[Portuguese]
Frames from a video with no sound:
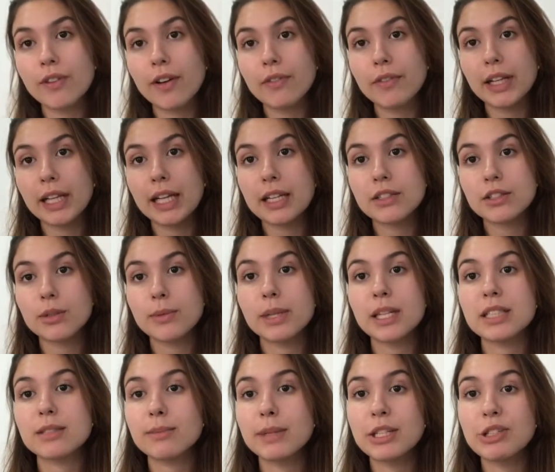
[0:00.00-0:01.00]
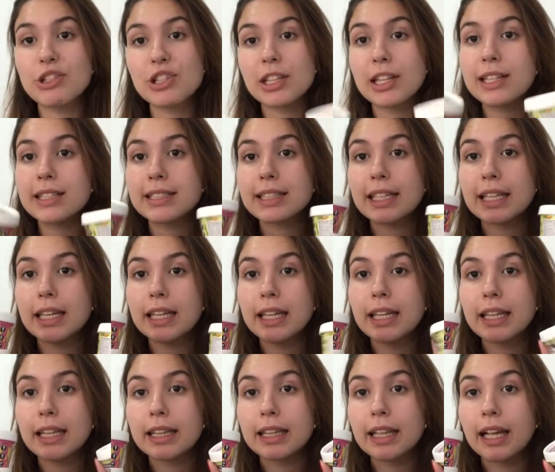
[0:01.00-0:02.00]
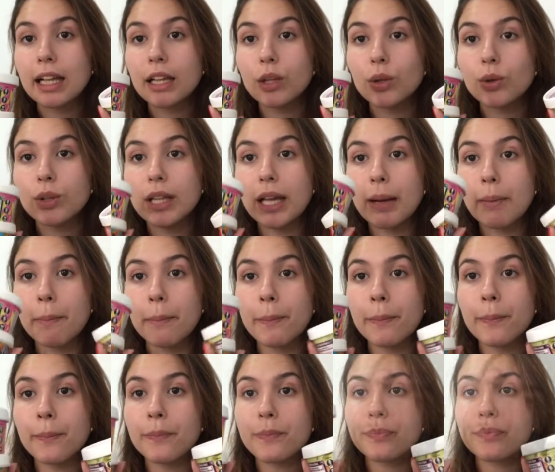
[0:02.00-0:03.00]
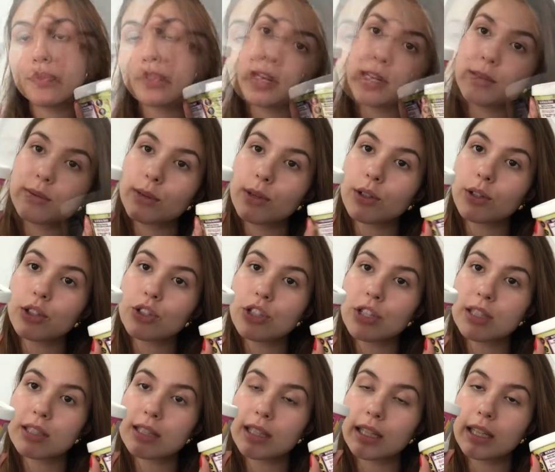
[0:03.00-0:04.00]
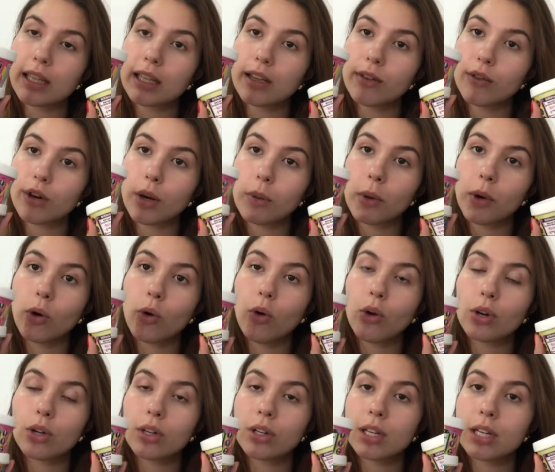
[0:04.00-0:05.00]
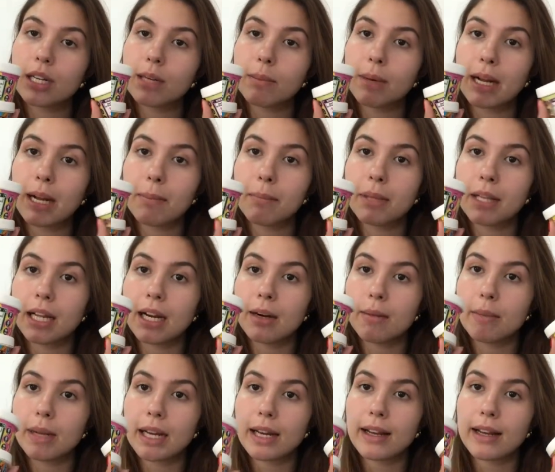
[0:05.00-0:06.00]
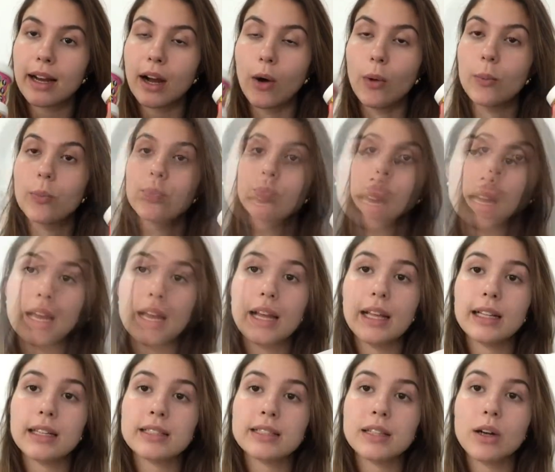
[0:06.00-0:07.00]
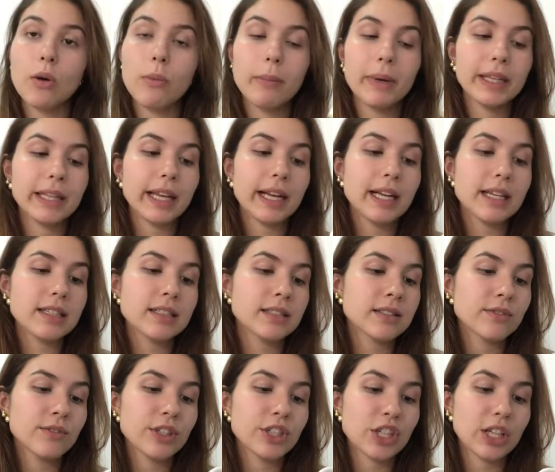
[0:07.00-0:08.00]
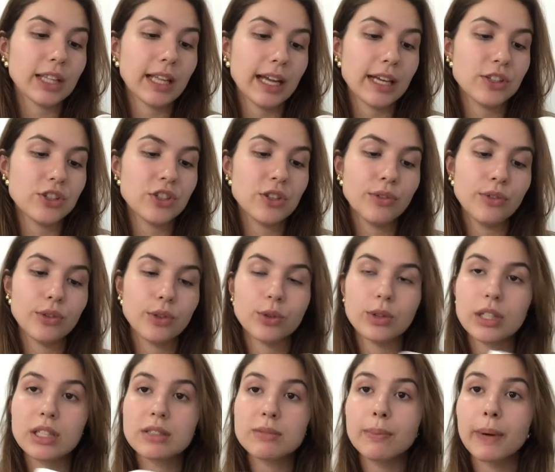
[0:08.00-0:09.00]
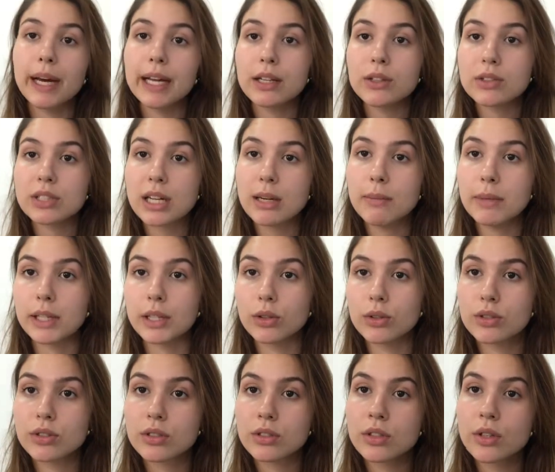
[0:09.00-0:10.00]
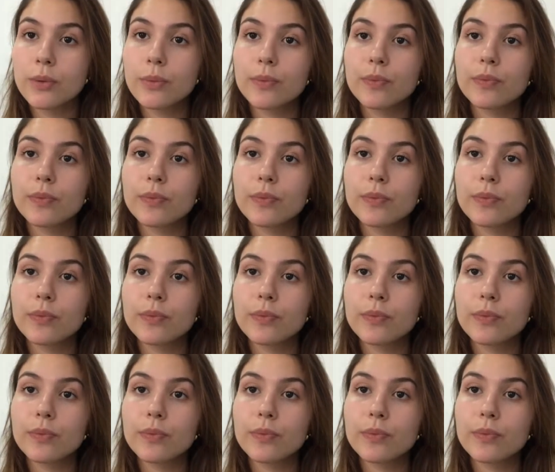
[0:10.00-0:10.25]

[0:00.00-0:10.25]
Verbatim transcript: vai falar sobre as benditas Gui da Lola. Os três produtinhos aqui que formam um cronograma capilar bem legal. Elas são manteigas vegetais de frutas para os cabelos.